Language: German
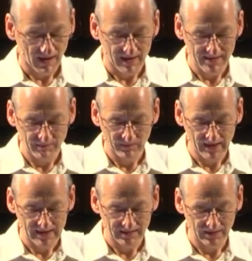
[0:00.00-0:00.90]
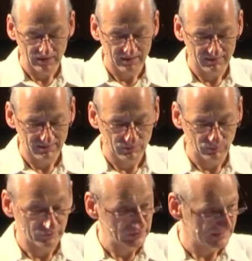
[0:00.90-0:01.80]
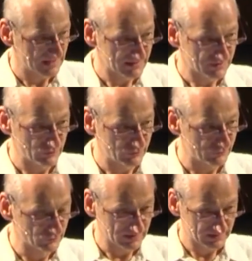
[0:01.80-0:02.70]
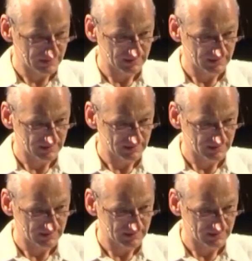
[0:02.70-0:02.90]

an dem Tag der Bewusstseinskultur,